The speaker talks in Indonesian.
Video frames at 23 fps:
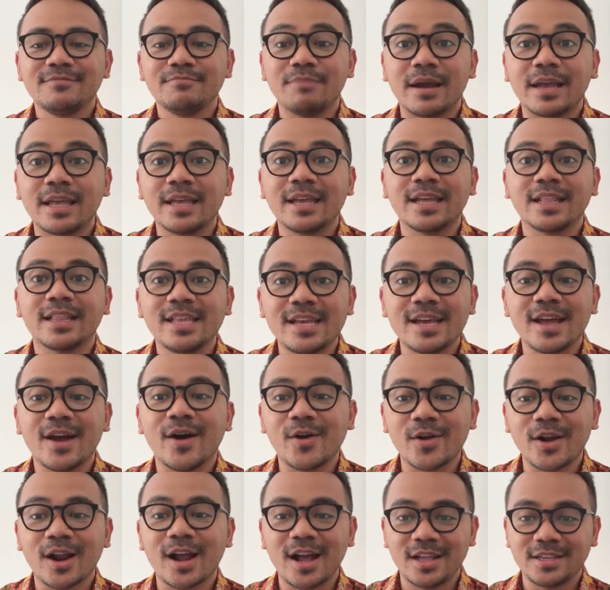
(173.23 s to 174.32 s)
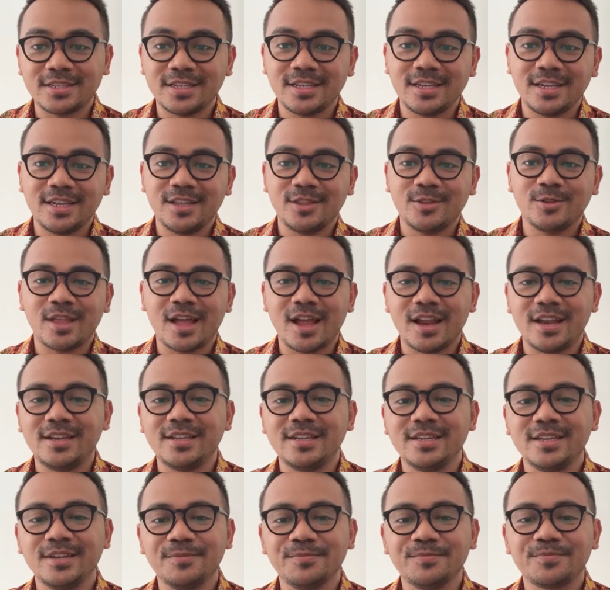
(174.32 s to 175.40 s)
bagi ketiga orang asing itu
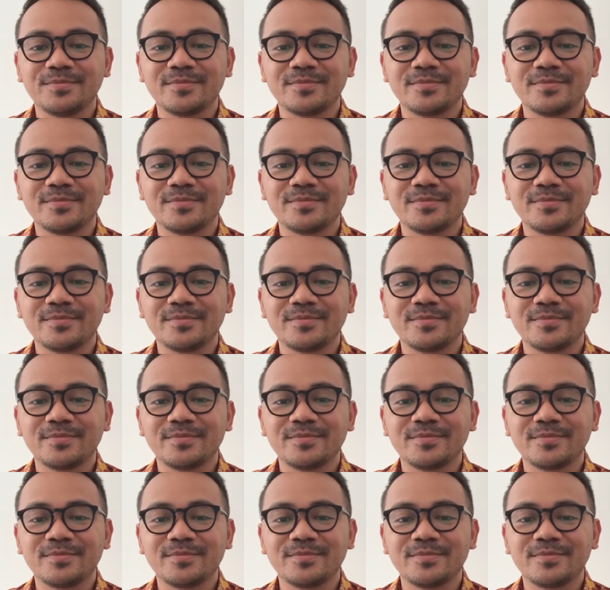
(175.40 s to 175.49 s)
tadi.